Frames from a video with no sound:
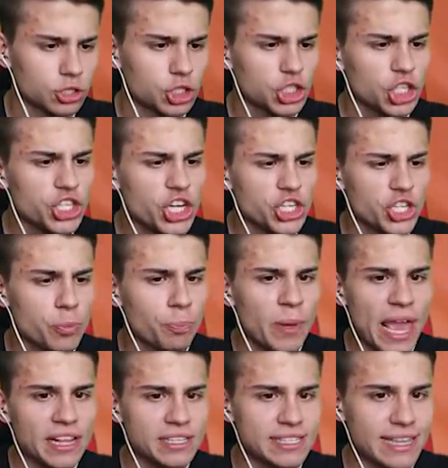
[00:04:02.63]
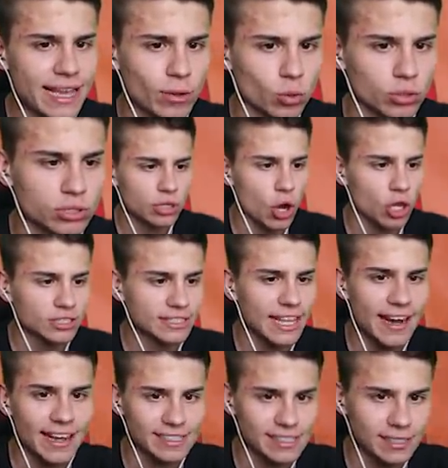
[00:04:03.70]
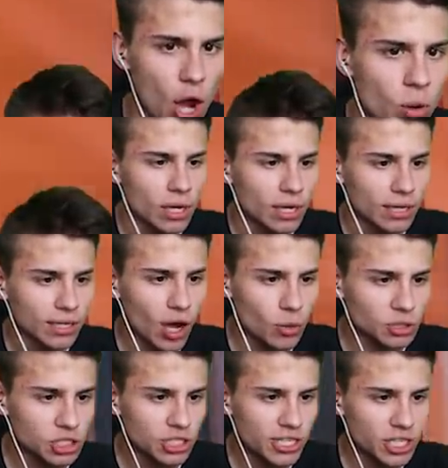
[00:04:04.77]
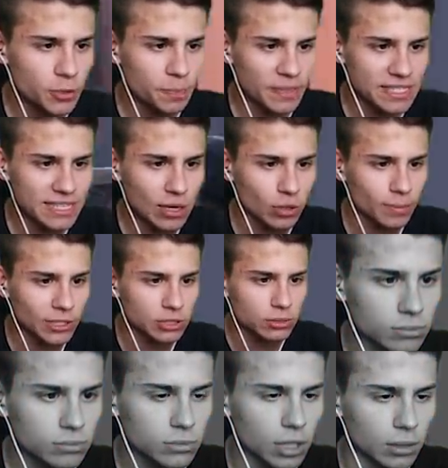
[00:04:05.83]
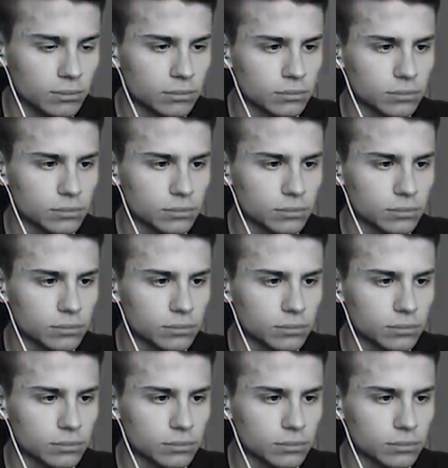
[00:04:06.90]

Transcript: 35 sekund. Od teraz, go, go, 35 sekund, masz. O,